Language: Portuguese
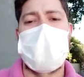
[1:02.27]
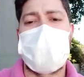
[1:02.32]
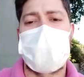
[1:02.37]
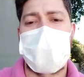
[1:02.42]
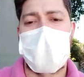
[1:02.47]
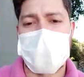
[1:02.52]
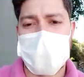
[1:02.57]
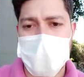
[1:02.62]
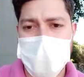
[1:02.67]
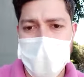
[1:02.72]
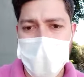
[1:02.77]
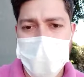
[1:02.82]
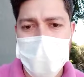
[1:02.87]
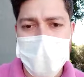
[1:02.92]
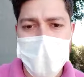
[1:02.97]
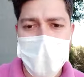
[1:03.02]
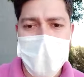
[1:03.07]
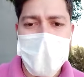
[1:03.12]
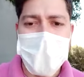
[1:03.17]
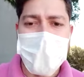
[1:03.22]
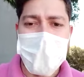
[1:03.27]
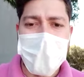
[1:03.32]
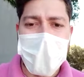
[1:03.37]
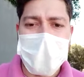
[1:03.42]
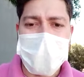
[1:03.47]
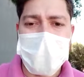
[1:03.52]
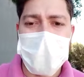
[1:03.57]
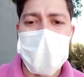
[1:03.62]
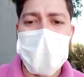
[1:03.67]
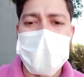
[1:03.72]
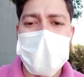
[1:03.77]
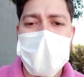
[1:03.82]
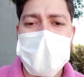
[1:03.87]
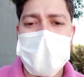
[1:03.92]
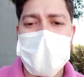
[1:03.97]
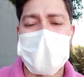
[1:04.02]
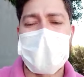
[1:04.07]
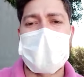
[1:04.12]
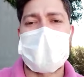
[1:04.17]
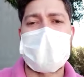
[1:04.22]
possa assegurar a
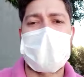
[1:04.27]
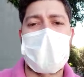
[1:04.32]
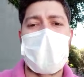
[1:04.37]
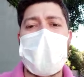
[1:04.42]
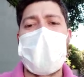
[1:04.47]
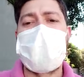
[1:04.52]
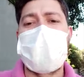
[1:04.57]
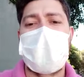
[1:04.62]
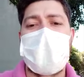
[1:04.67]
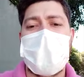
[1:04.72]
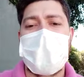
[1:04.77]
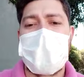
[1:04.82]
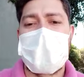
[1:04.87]
segurança da saúde